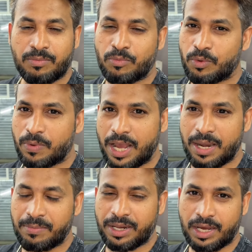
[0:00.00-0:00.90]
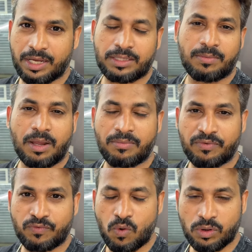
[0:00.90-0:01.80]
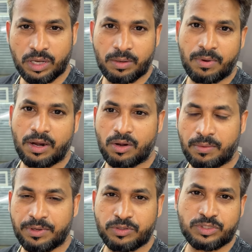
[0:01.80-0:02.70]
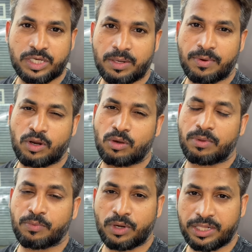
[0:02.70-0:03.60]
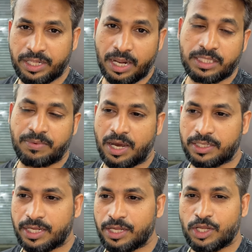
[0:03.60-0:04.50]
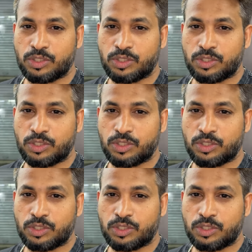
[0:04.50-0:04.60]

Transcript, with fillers: मोबाइल मेरा ख़त्म ना मैं फ़ोन कर पा रहा हूँ ना मैं कुछ कर पा रहा हूँ और मैं पूरा दिन आज बाहर था